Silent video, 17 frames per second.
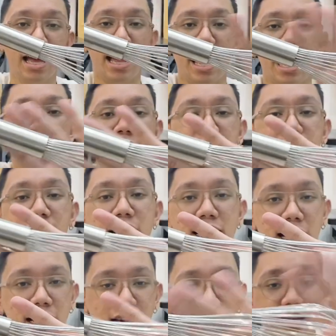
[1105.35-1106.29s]
And
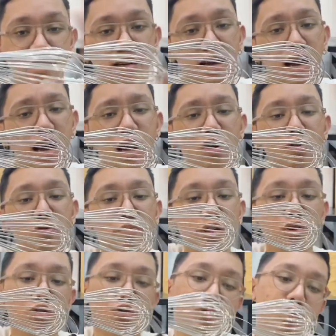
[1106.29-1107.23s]
ayan,
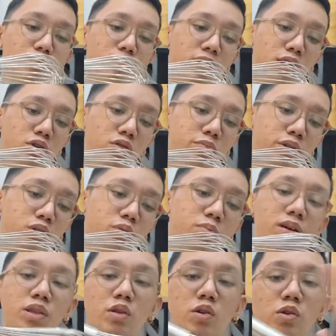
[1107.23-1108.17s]
aluminum. Aluminum
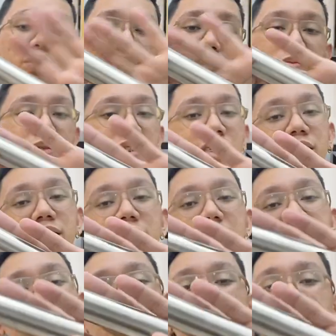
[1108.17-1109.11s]
ba to? Basta
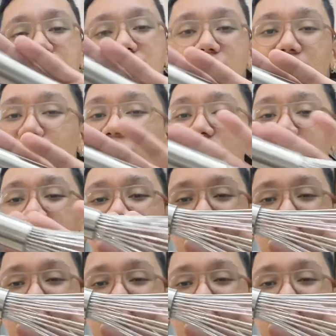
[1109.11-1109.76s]
stainless, ganun.